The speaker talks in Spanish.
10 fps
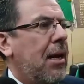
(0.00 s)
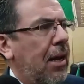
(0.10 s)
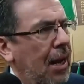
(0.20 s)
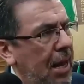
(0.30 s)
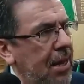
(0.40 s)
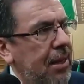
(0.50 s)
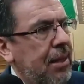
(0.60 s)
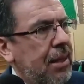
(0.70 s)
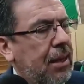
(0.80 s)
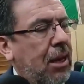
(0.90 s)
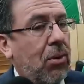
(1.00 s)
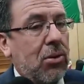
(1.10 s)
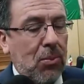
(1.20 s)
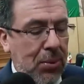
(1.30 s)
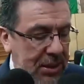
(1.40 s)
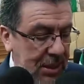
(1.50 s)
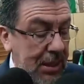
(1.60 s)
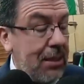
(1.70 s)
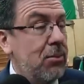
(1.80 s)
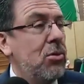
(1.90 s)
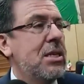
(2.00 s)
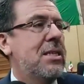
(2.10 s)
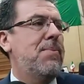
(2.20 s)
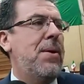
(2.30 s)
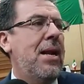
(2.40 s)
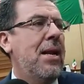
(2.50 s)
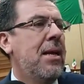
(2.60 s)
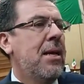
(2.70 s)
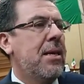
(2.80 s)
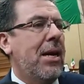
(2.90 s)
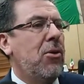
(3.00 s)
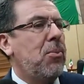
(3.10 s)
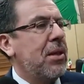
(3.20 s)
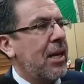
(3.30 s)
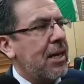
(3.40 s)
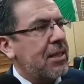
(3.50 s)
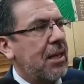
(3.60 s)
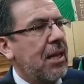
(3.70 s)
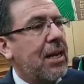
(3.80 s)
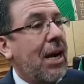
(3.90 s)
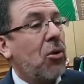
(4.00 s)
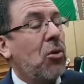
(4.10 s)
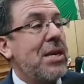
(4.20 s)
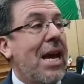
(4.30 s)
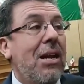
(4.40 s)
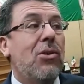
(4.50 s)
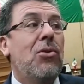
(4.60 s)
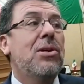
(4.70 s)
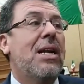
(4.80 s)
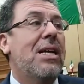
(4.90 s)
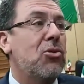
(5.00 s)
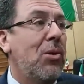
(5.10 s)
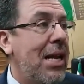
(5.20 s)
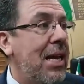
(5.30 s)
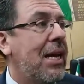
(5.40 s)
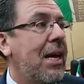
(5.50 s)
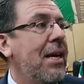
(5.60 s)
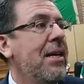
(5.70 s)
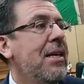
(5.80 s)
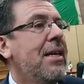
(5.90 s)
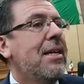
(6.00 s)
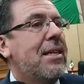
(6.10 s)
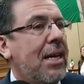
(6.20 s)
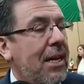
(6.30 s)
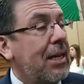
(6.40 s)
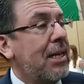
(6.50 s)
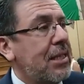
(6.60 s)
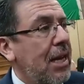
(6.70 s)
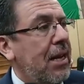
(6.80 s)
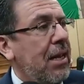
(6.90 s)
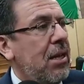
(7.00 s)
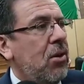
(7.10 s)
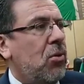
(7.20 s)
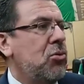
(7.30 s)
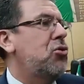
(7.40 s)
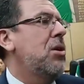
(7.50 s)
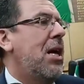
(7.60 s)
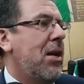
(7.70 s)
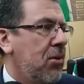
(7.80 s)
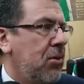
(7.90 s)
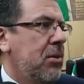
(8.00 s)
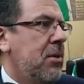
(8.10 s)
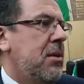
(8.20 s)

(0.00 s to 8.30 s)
la ley que cuando un presidente municipal ya no puede ejercer el cargo y el Congreso elige, tiene que ser un ciudadano,